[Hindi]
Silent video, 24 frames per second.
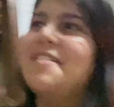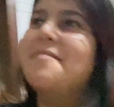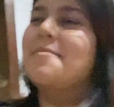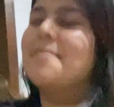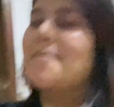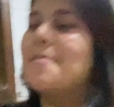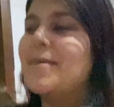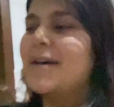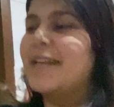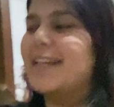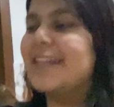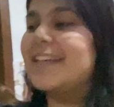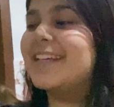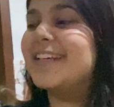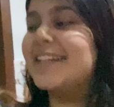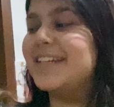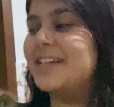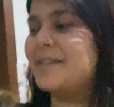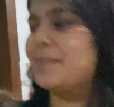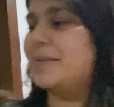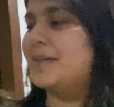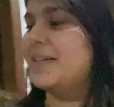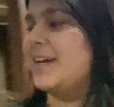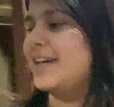वो मैंने
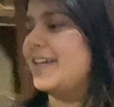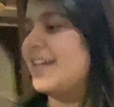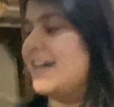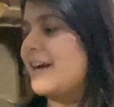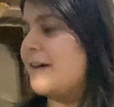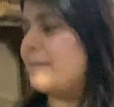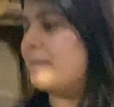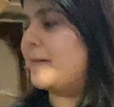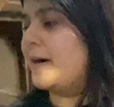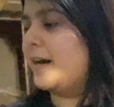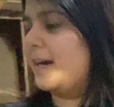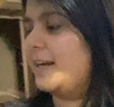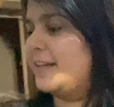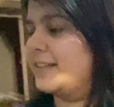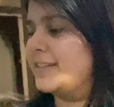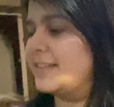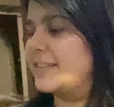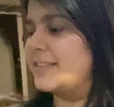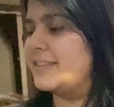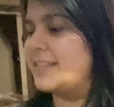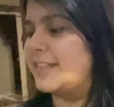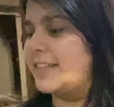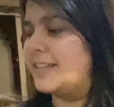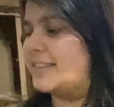खीर बनाई है हमारे लिए थी
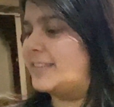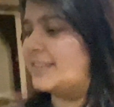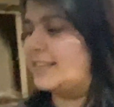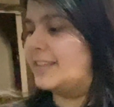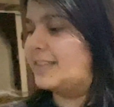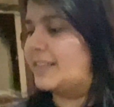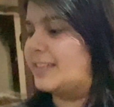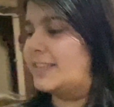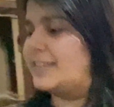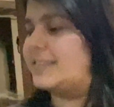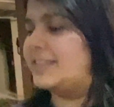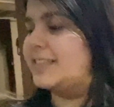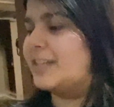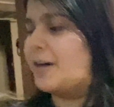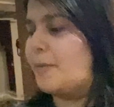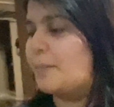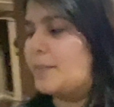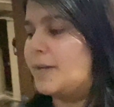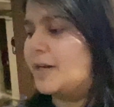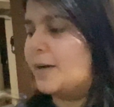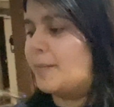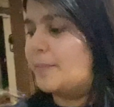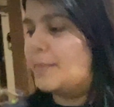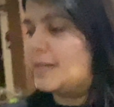टेस्टी टेस्टी
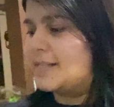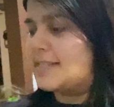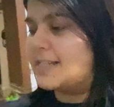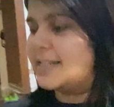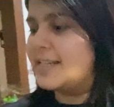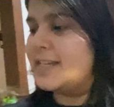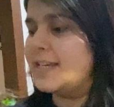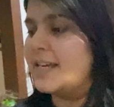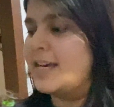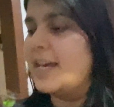अम्मी अम्मी सी